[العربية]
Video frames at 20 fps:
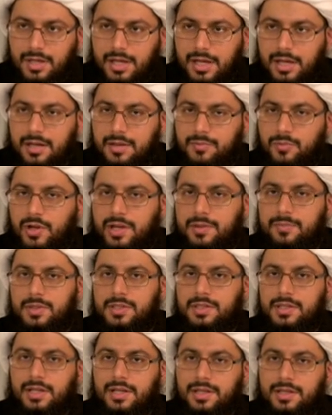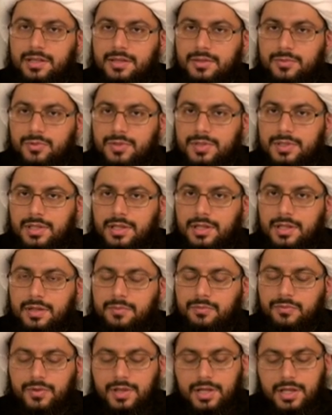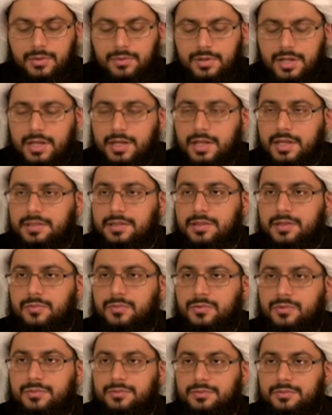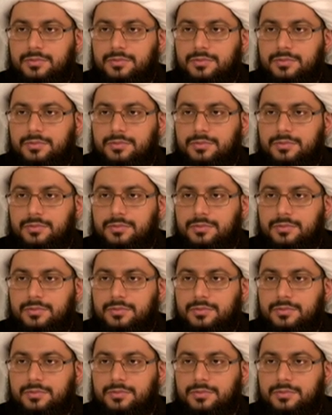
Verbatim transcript: آل محمد عليهم السلام فنحن لا نحترمه